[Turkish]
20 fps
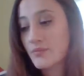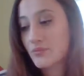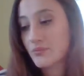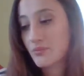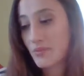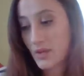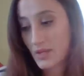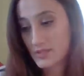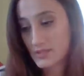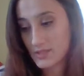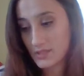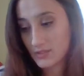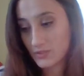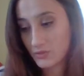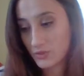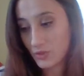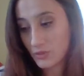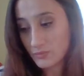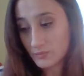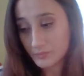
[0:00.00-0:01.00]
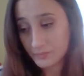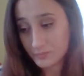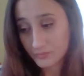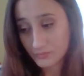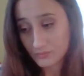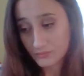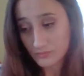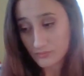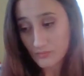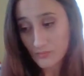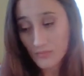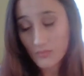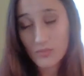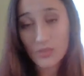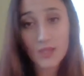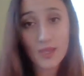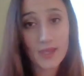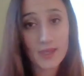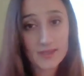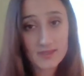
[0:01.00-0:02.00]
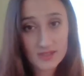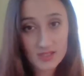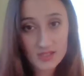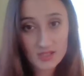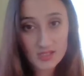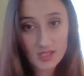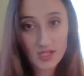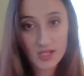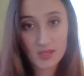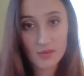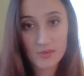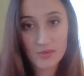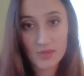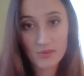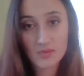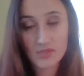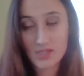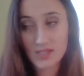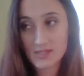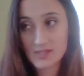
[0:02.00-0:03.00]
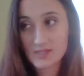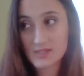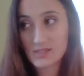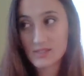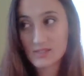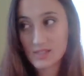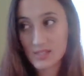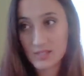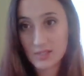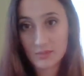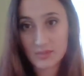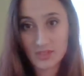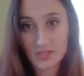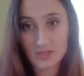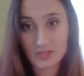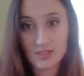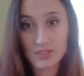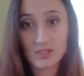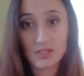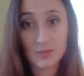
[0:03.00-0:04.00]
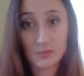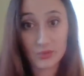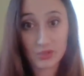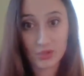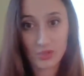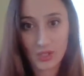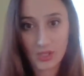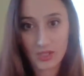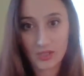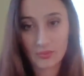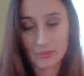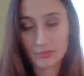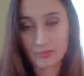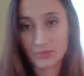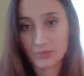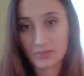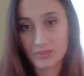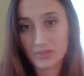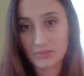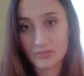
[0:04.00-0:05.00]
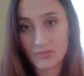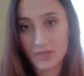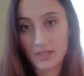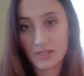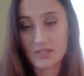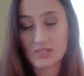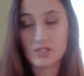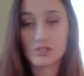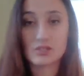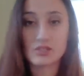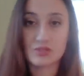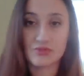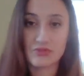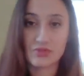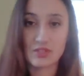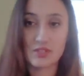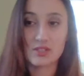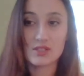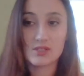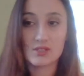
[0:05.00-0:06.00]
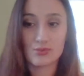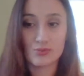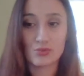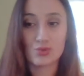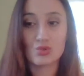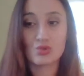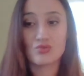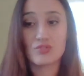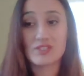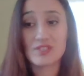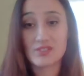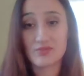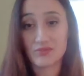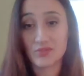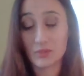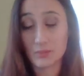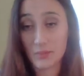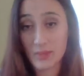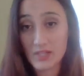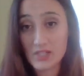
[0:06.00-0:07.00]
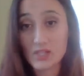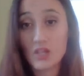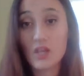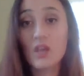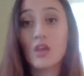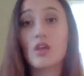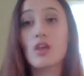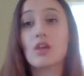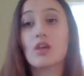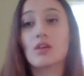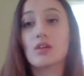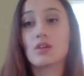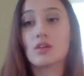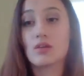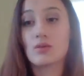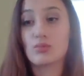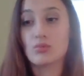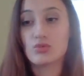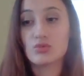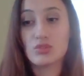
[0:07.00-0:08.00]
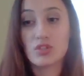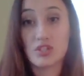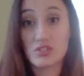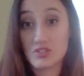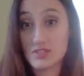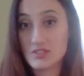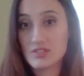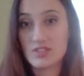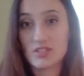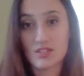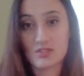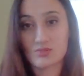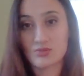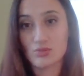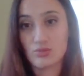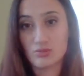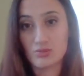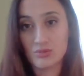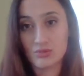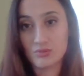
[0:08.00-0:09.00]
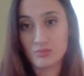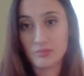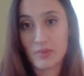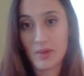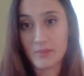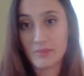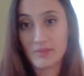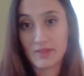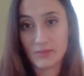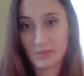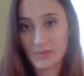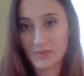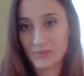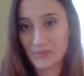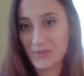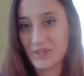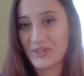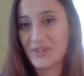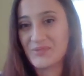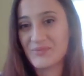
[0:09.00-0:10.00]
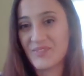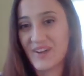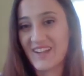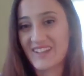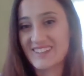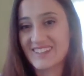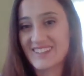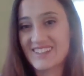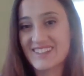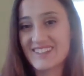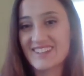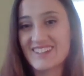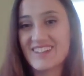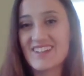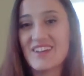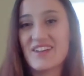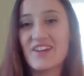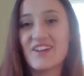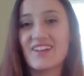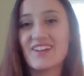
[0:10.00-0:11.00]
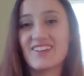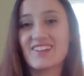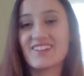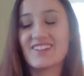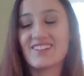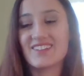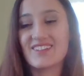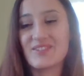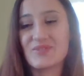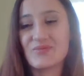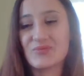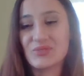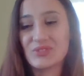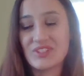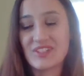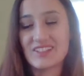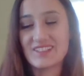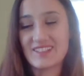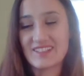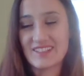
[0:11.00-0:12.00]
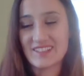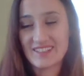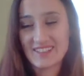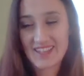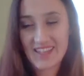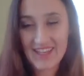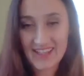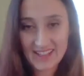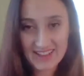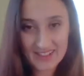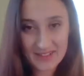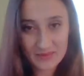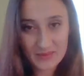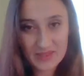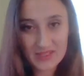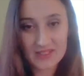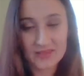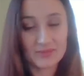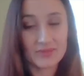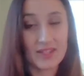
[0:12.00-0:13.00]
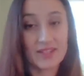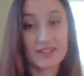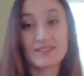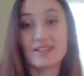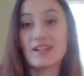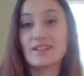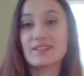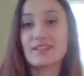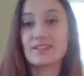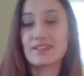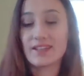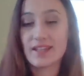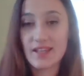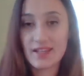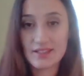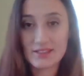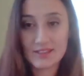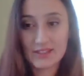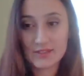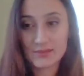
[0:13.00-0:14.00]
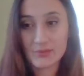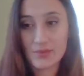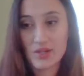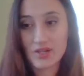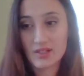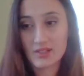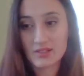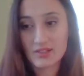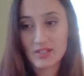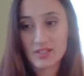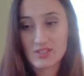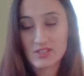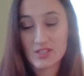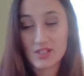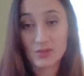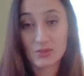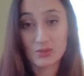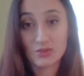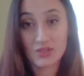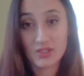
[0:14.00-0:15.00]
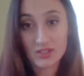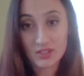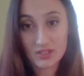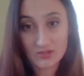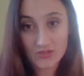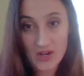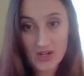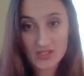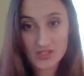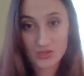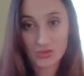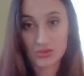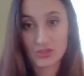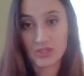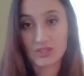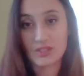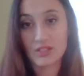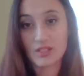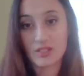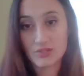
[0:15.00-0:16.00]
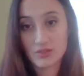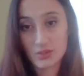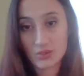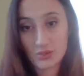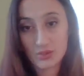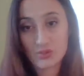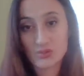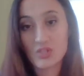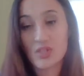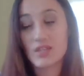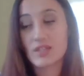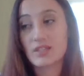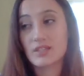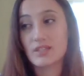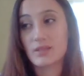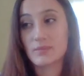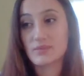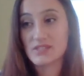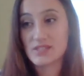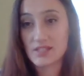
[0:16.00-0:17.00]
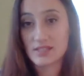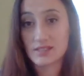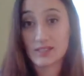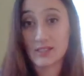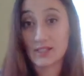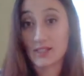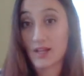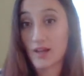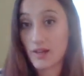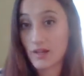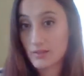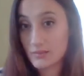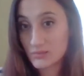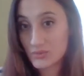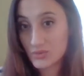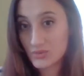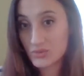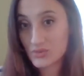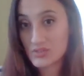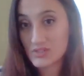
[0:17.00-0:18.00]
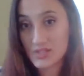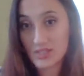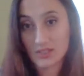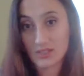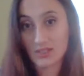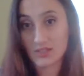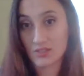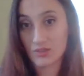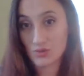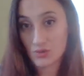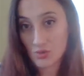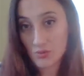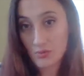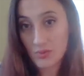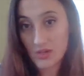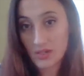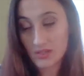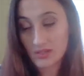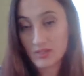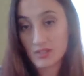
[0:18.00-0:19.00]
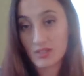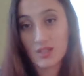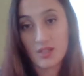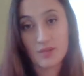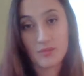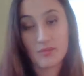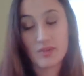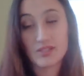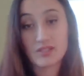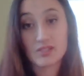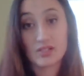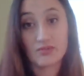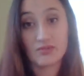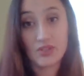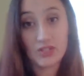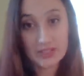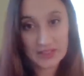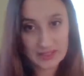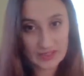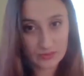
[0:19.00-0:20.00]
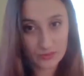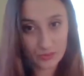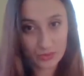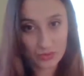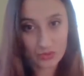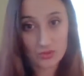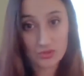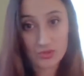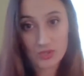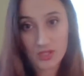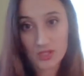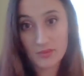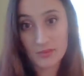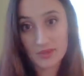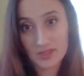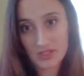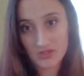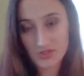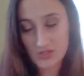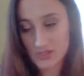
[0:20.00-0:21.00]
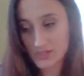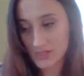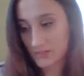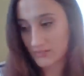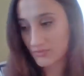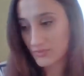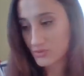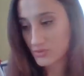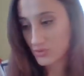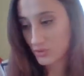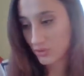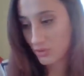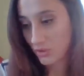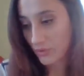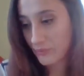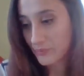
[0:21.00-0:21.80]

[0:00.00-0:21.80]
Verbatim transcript: bahsediyor. Eskiz kalemi demiş. Eskiz kalemi de değil, rapido kalemi büyük ihtimalle. işte 02, 03 ve 05. Ee, bunu kaçıncı kez söylüyorum ben bile bilmiyorum artık. Ee, bunları da linke eklemiştim. Tekrardan da eklerim arkadaşlar. Kullanat versiyonlarını alıyoruz. Gidip setlerini almıyoruz. Setleri çok pahalı. Masrafa girmiyoruz. Daha birinci sınıfız çünkü.